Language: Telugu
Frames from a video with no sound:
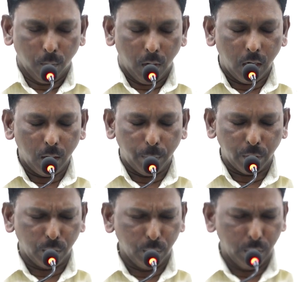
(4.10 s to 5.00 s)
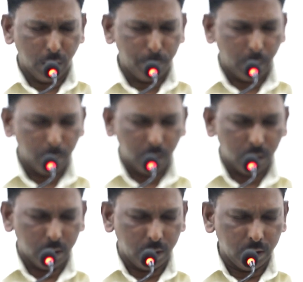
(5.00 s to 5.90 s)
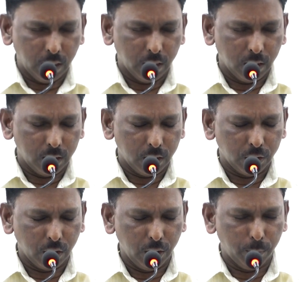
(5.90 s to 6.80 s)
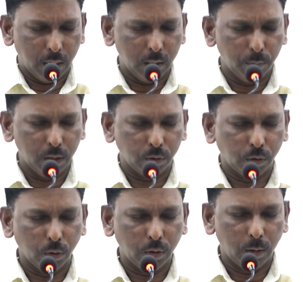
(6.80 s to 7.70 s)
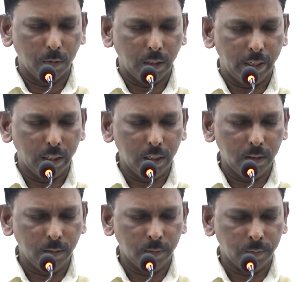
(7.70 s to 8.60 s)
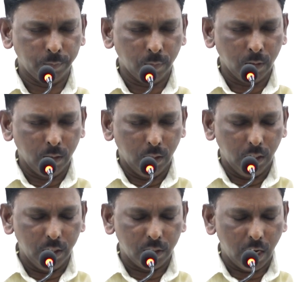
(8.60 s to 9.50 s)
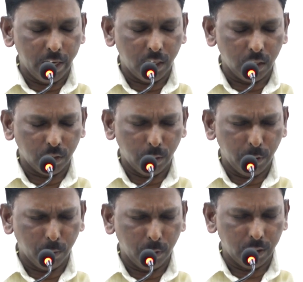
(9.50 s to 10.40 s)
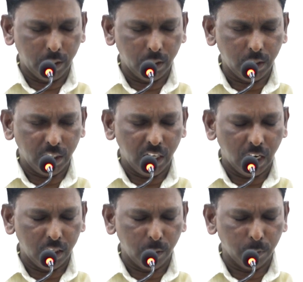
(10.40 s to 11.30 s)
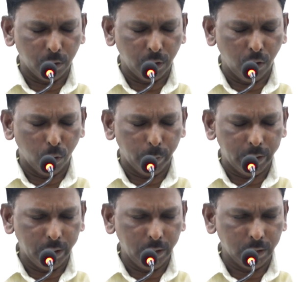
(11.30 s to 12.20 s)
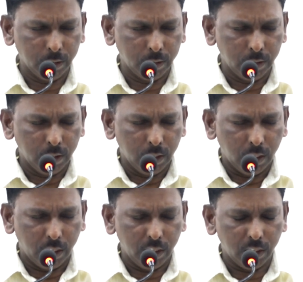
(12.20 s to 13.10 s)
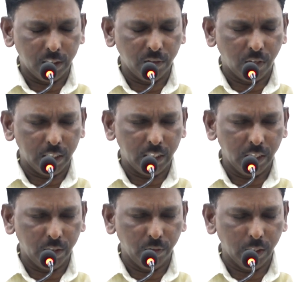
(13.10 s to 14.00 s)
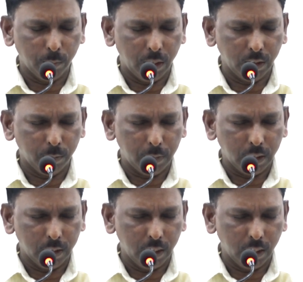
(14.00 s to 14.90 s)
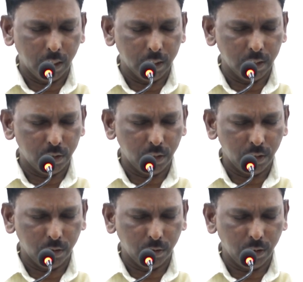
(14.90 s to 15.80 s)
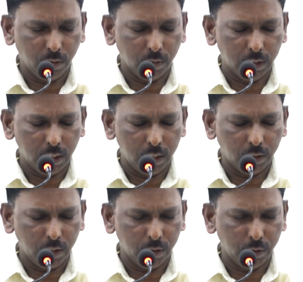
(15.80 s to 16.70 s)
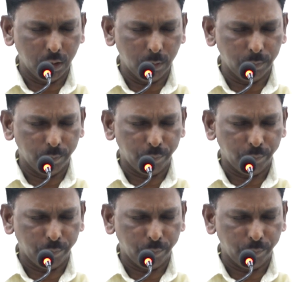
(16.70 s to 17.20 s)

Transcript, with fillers: మహాపరిశుద్ధుడా ప్రేమగల తండ్రి దయగల రాజా నీ పాదములకు స్తోత్రములైనా ఈ సాయంకాల సమయంలోనైనా నీ ఆలయంలో నిలువబెట్టి అయ్యా నీ వాక్యాన్ని వినే భాగ్యం మాకందరికి కలుగజేసినందుకు నీకు వందనాలు చెల్లిస్తున్నాం